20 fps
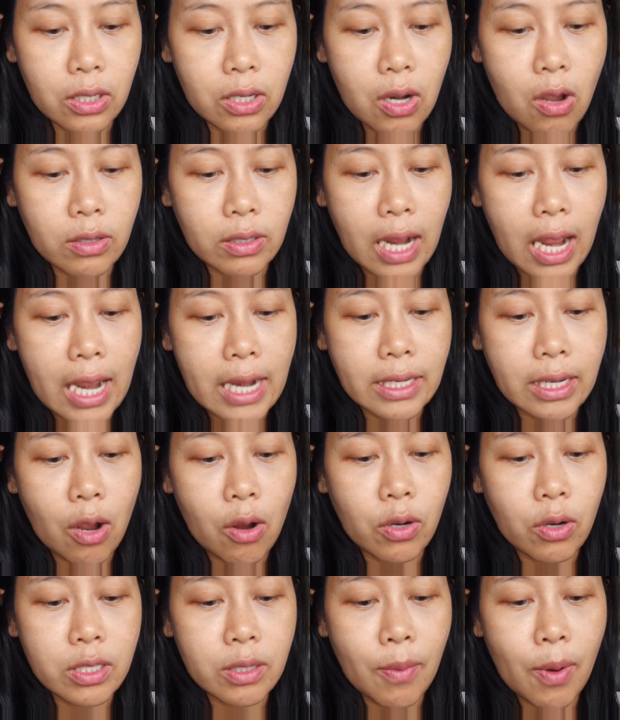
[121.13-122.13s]
นอกนั้น
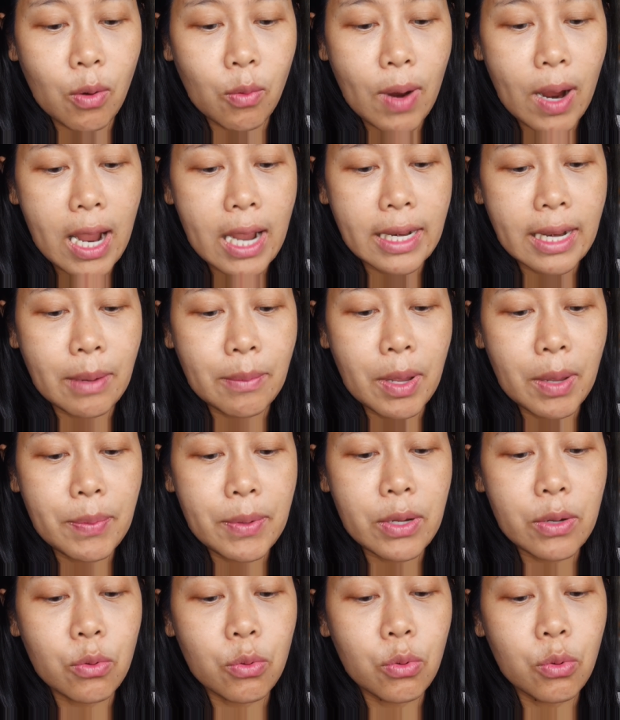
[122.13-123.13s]
เขาก็จะบอกว่าทำให้
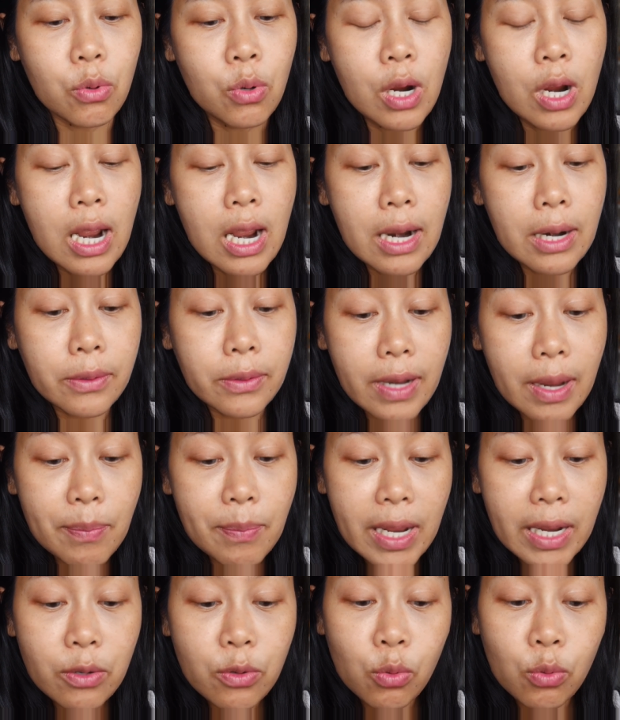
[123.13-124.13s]
ผิวเรียบ
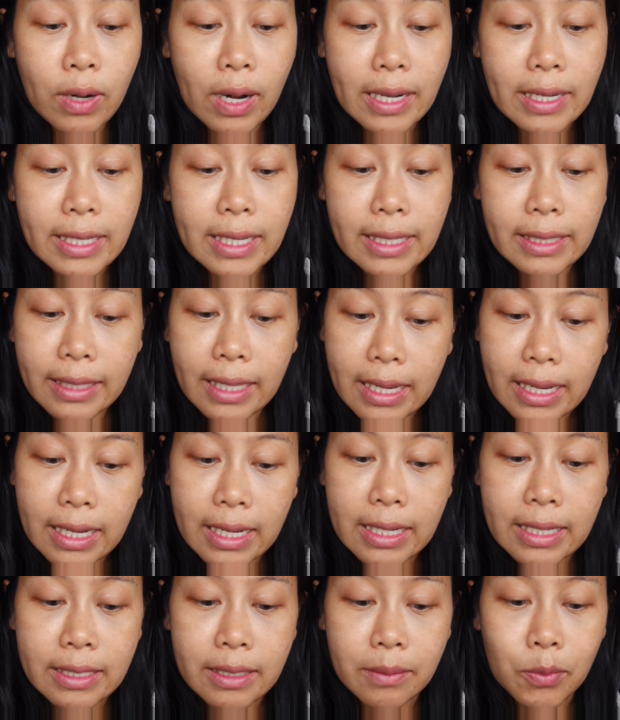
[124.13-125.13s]
เนียนดูไร้ที่ติ
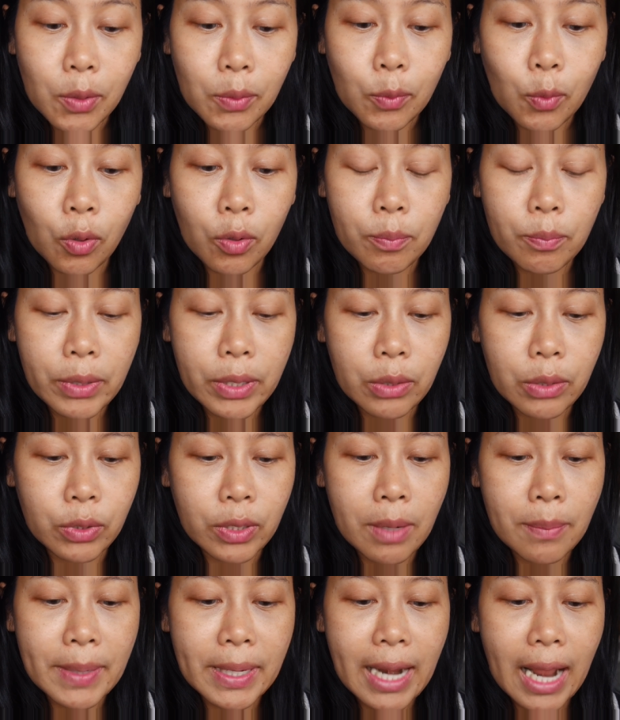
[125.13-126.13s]
สำหรับคนผิว
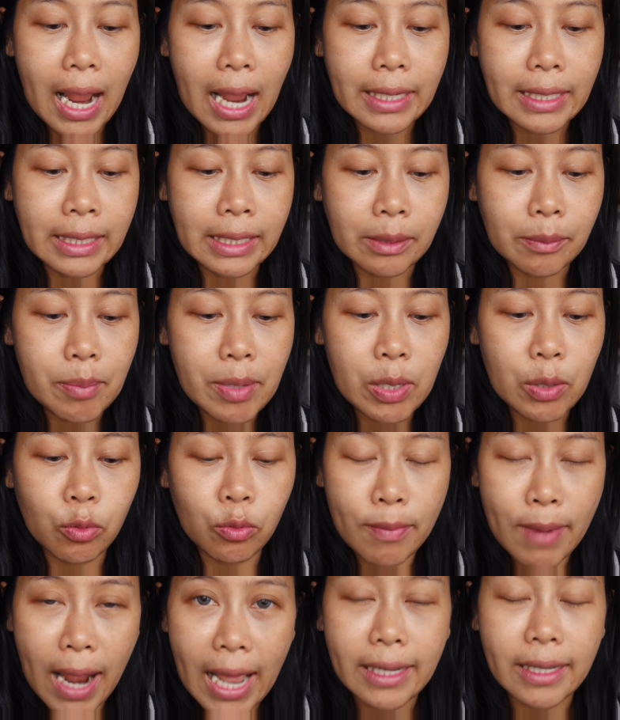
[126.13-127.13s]
ธรรมดาถึงผิว
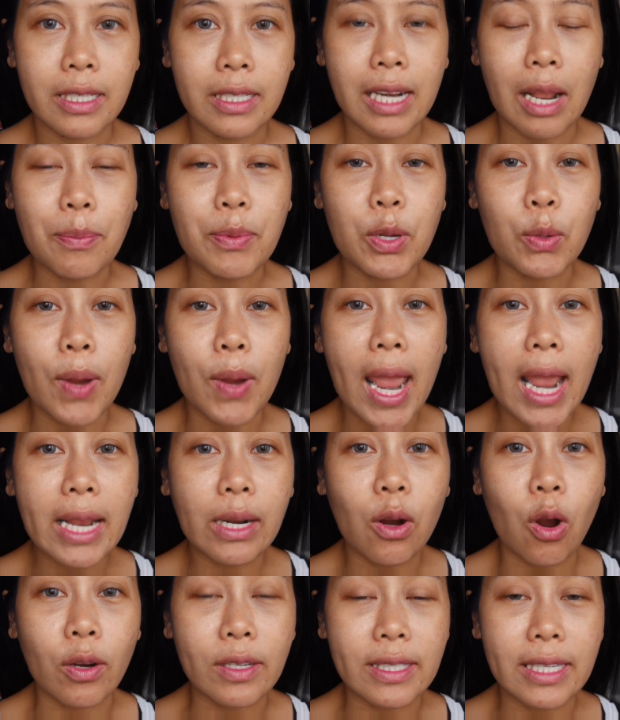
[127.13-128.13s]
มัฉะนั้นผิวแห้ง
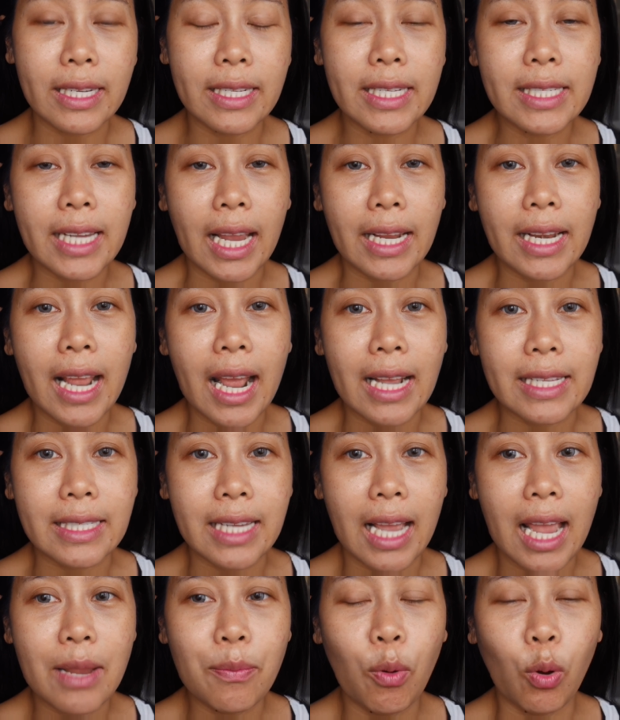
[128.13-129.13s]
ของเจที่ใช้เนี่ยอาจ
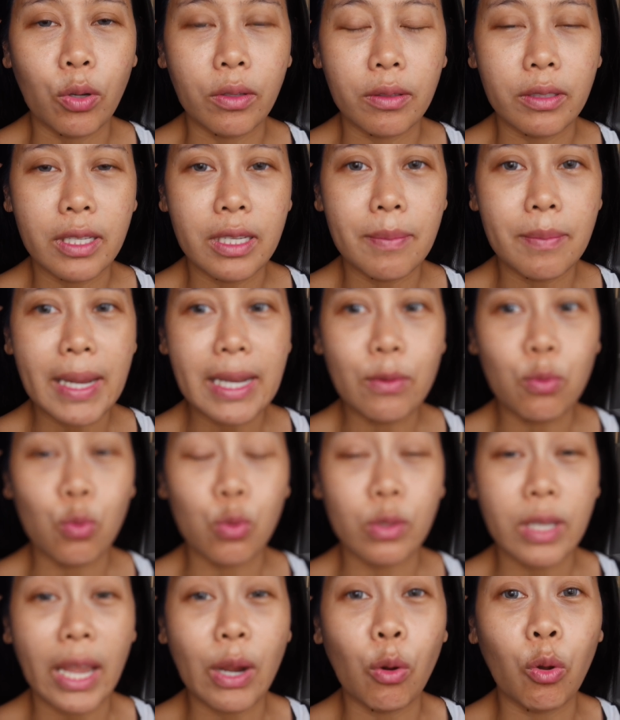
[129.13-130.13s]
จะให้ผลที่ไม่ถู
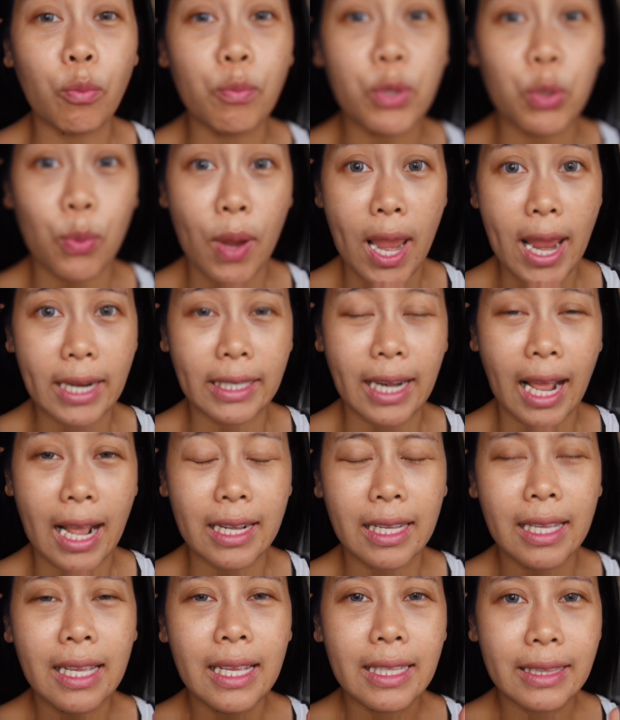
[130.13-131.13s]
กใจคนผิวแห้งนะ
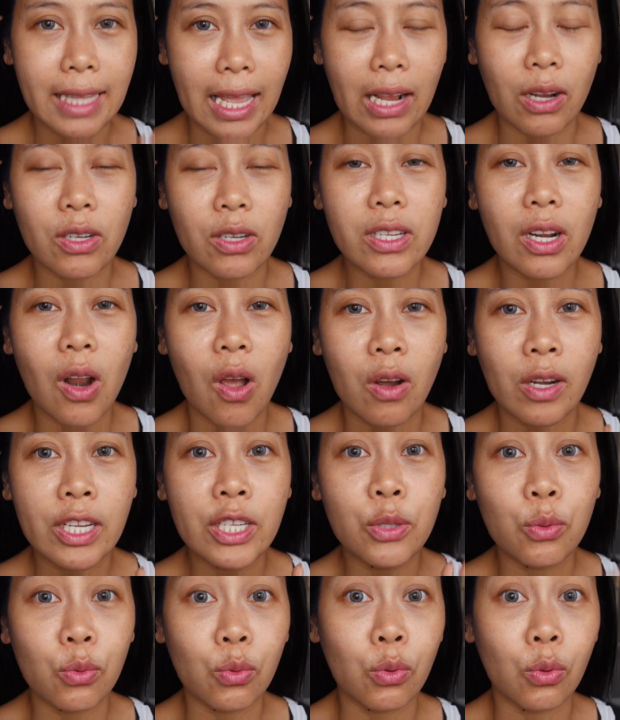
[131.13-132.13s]
แต่ก็จะลอง
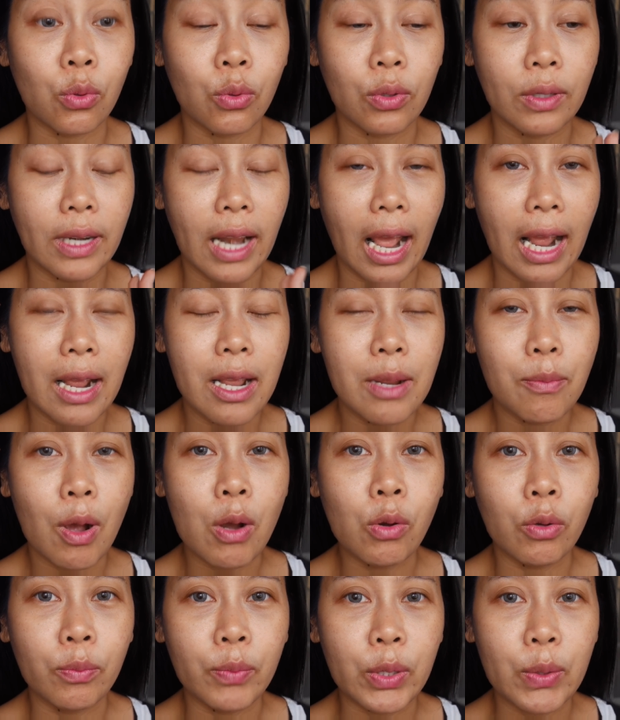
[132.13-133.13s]
ให้ดูนะเพ
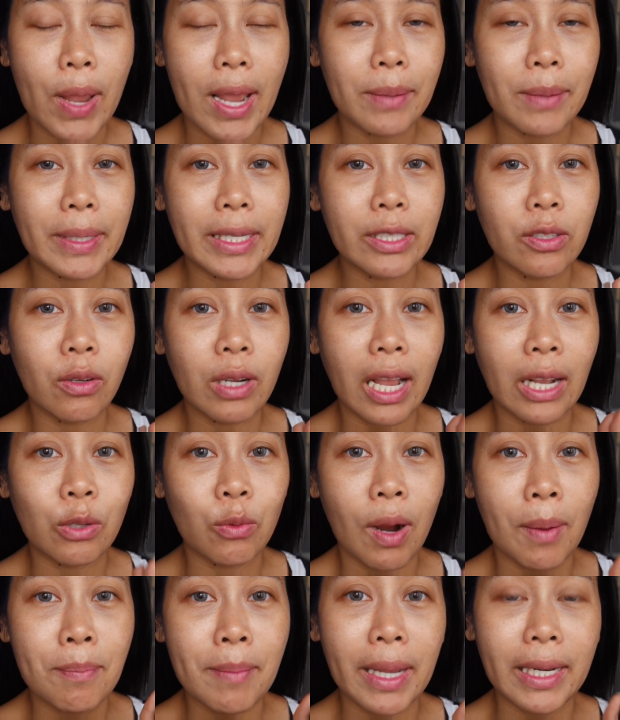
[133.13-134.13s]
ราะคนผิวแห้งไม่ได้ต้องการ
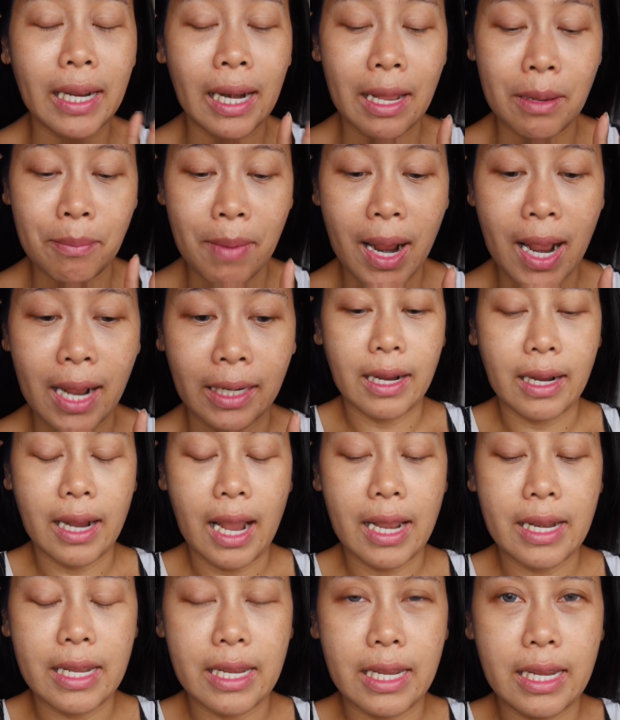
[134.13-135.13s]
ความแมตต์อะไรมาก
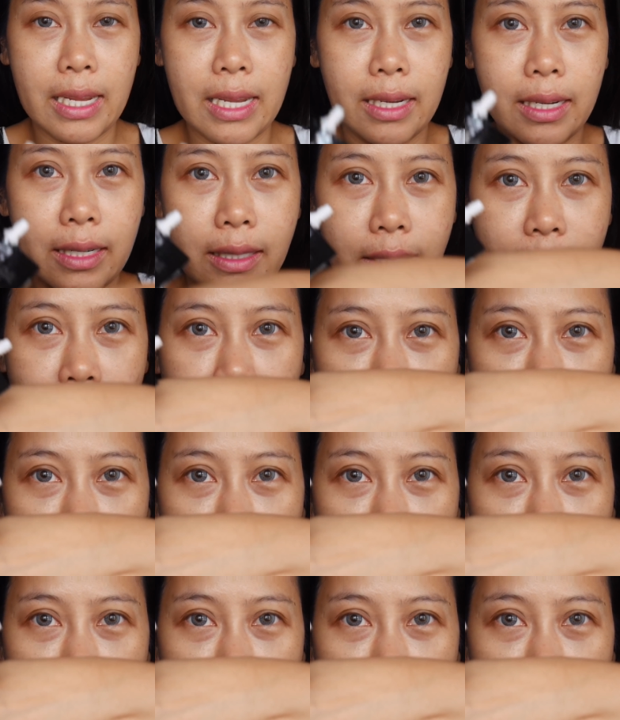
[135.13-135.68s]
อันนี้หนึ่งส